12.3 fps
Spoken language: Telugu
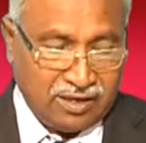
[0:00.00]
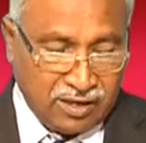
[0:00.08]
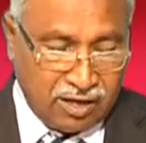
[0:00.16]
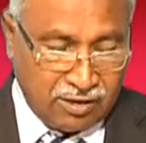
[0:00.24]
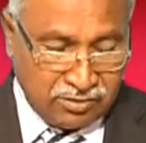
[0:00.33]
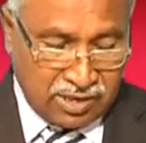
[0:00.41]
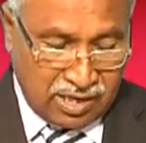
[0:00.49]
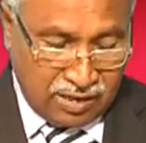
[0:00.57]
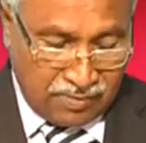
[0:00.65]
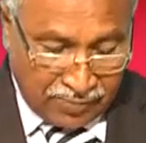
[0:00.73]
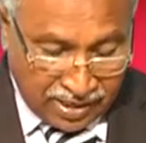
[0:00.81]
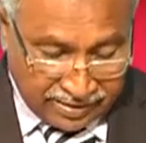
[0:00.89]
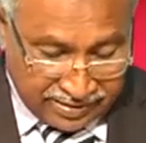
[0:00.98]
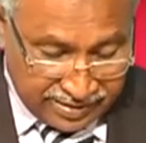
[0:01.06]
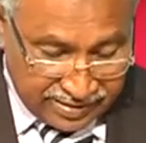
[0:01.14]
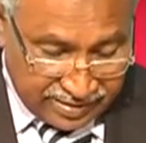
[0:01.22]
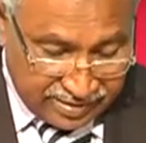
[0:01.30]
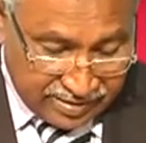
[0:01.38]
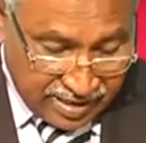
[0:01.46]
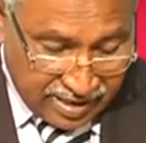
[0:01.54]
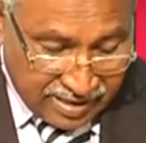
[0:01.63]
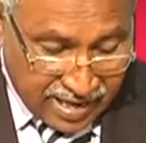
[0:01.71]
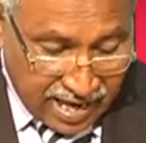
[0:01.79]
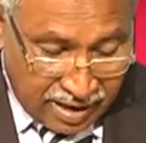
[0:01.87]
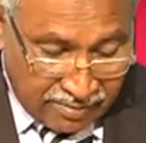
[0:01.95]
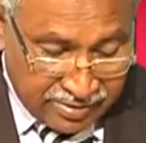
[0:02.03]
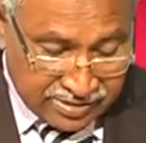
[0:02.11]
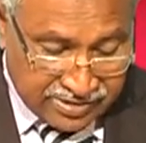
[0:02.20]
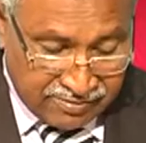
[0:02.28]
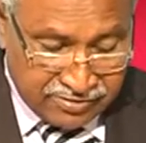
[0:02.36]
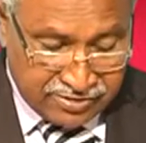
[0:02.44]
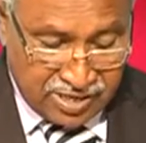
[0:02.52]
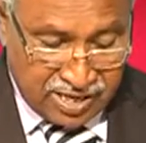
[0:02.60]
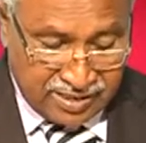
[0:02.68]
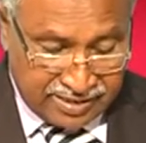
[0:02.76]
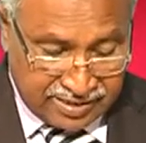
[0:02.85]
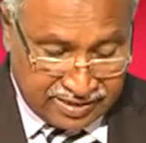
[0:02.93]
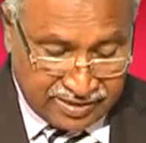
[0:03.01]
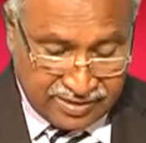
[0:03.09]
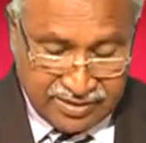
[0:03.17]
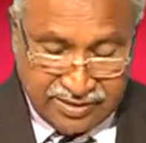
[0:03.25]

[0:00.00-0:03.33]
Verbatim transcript: ఇలాగున ప్రతి యాభై సంవత్సరాలకి